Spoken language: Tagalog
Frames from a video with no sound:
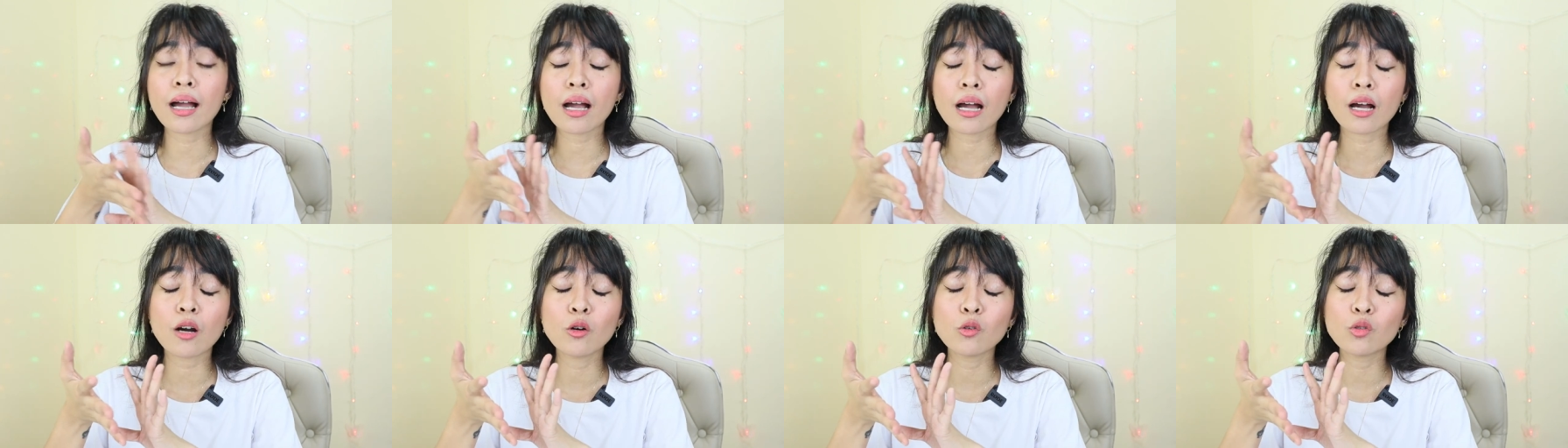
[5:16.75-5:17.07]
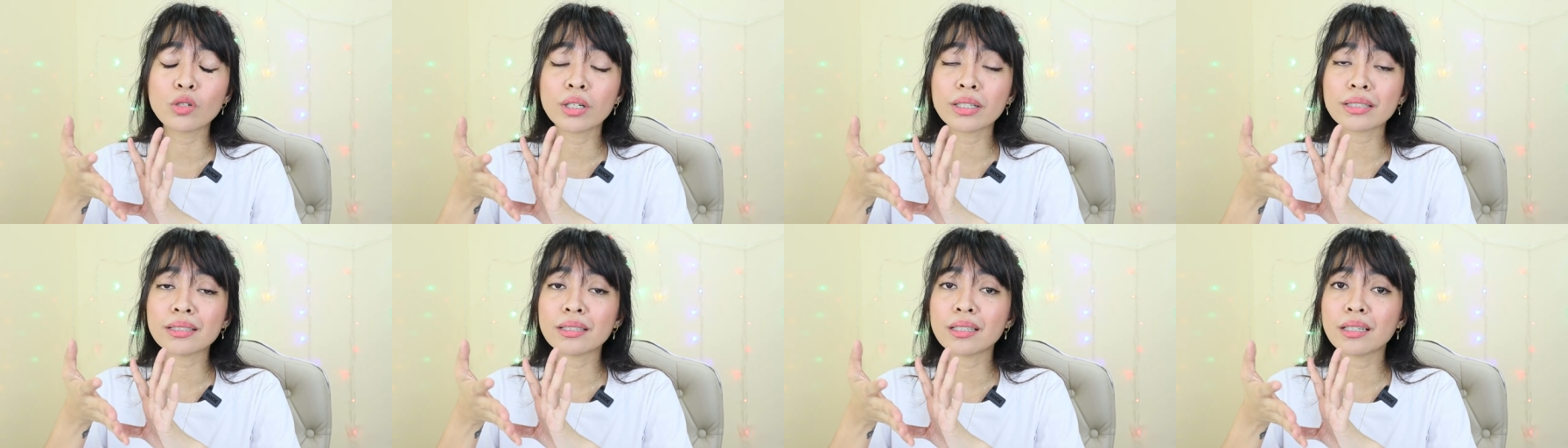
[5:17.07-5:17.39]

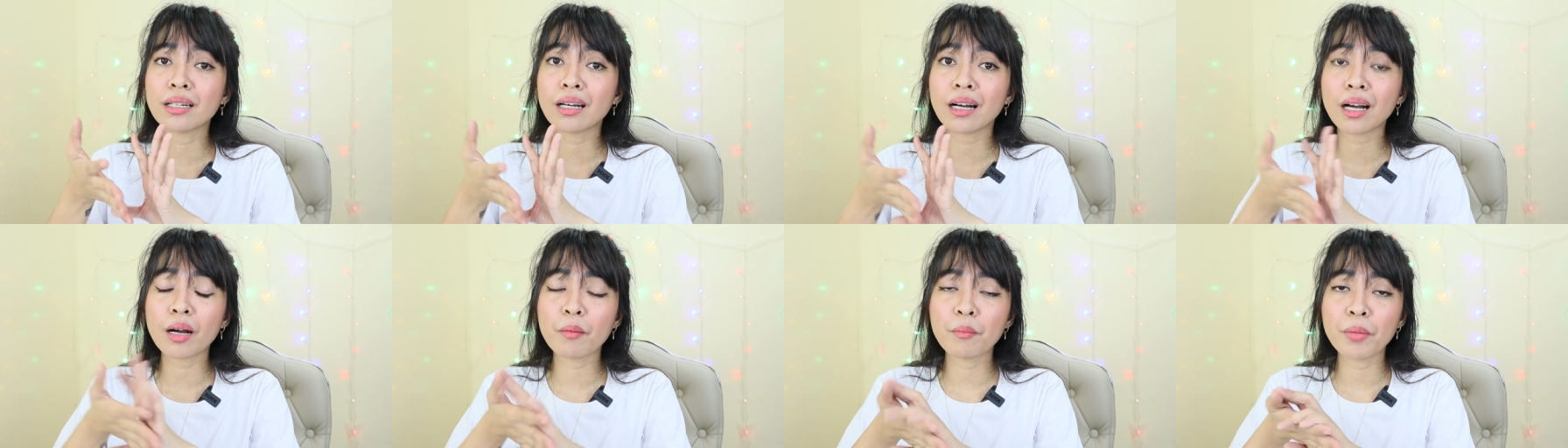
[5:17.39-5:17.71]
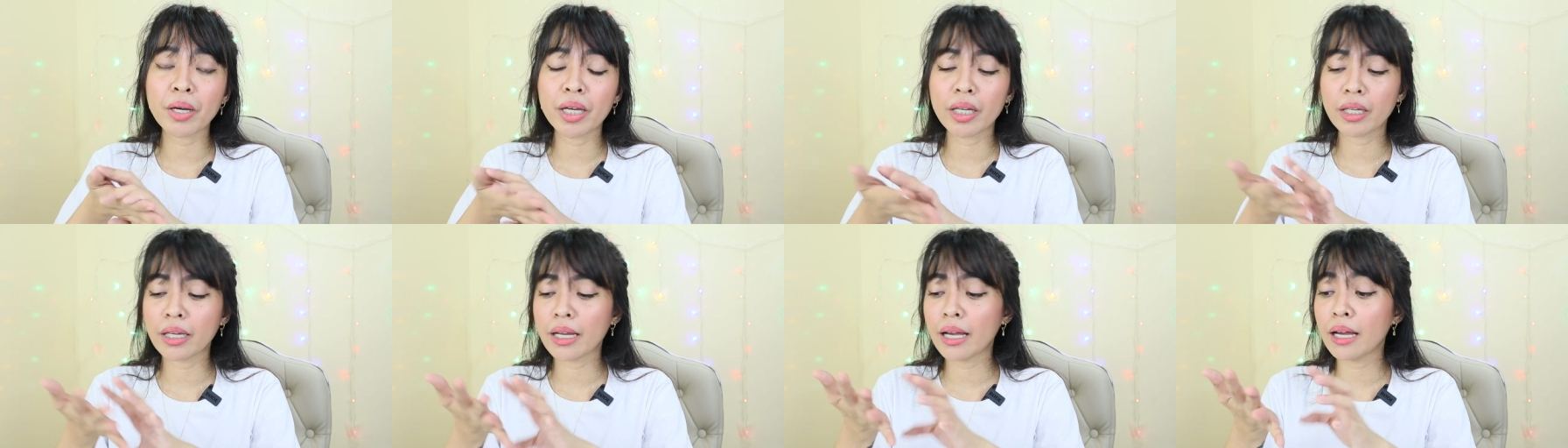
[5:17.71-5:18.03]
kakahugas niya ng
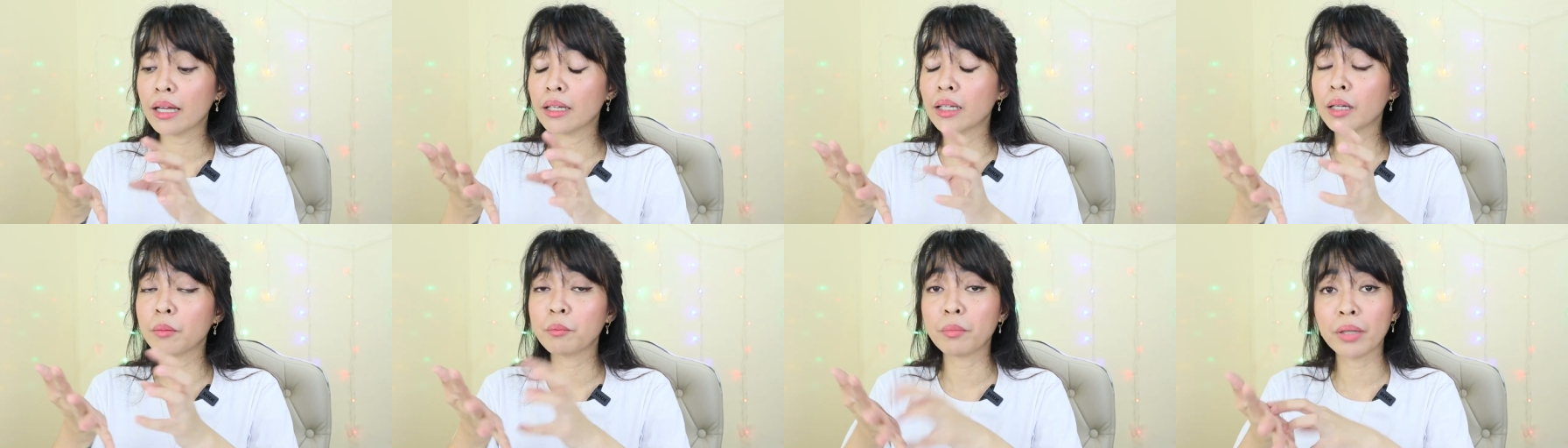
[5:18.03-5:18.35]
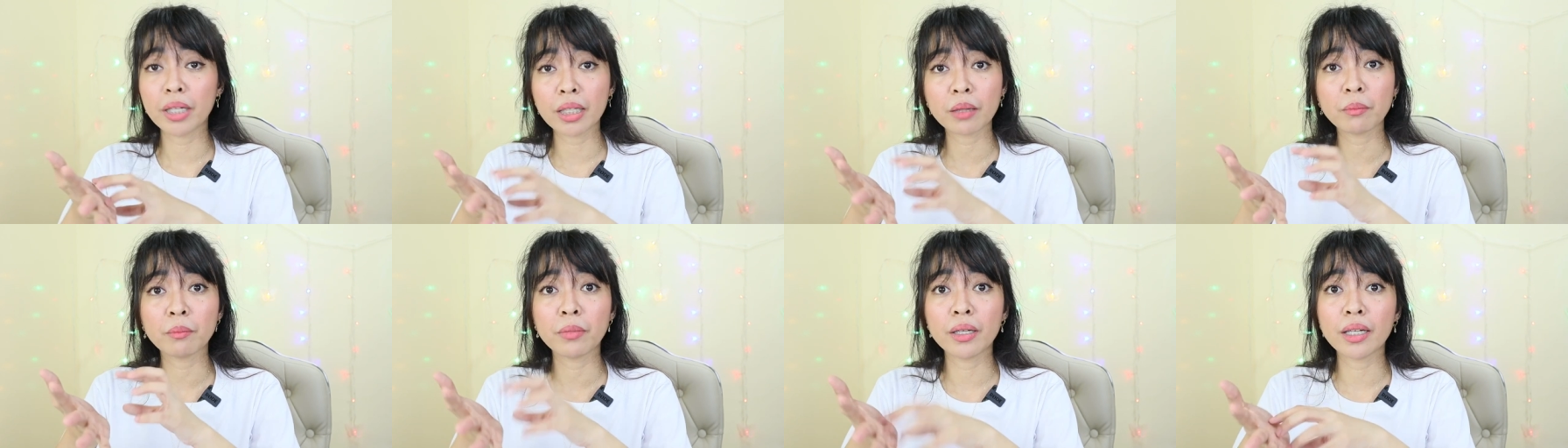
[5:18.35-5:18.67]
kamay niya,
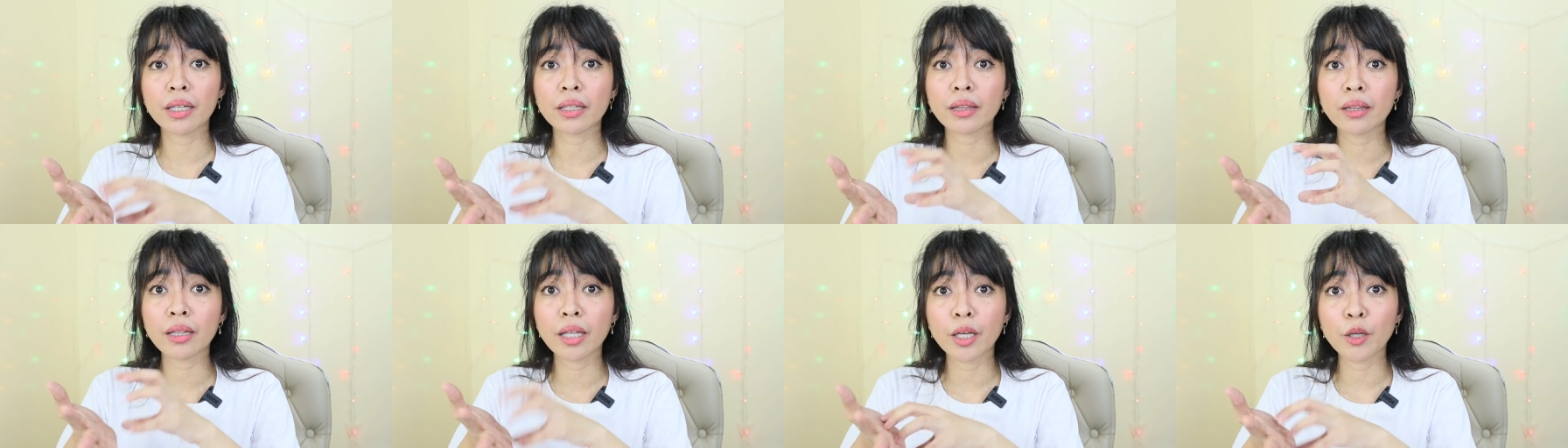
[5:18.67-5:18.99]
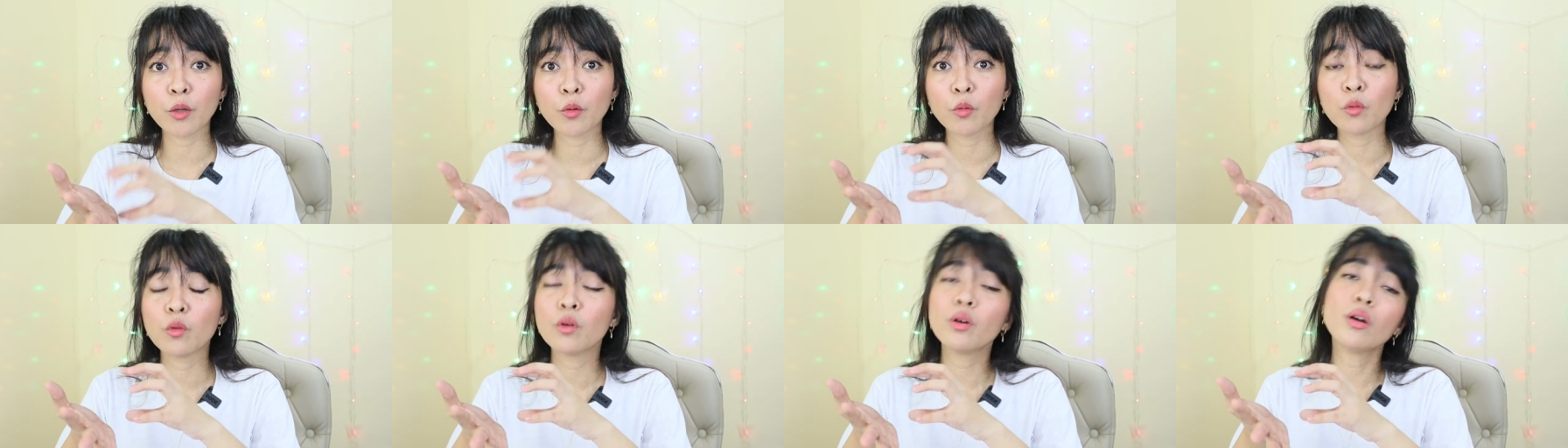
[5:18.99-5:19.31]
nagbalat-balat na
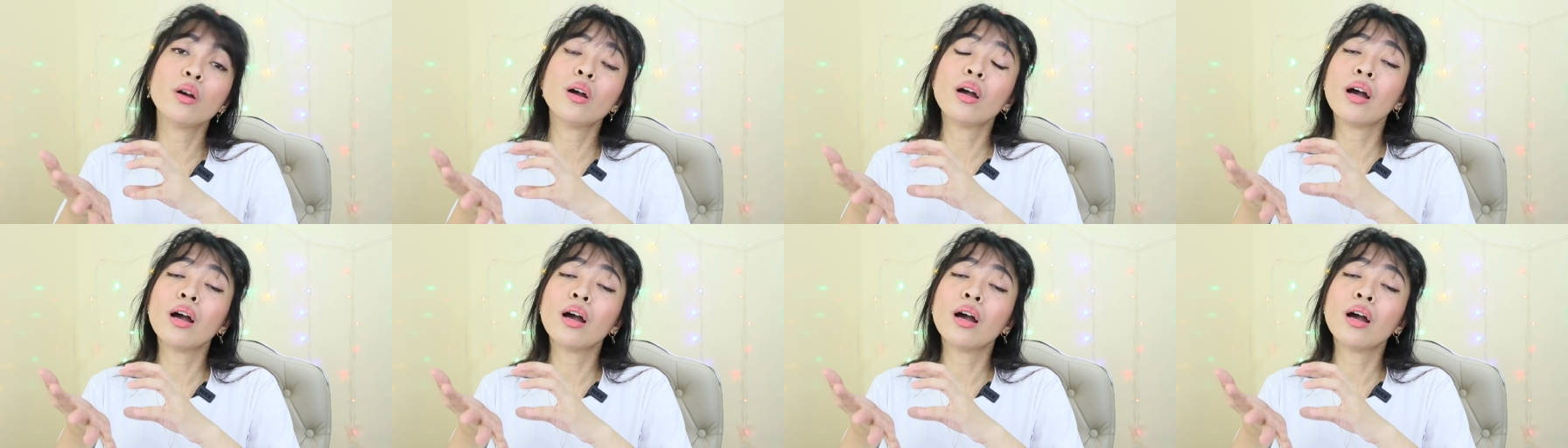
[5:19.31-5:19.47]
yung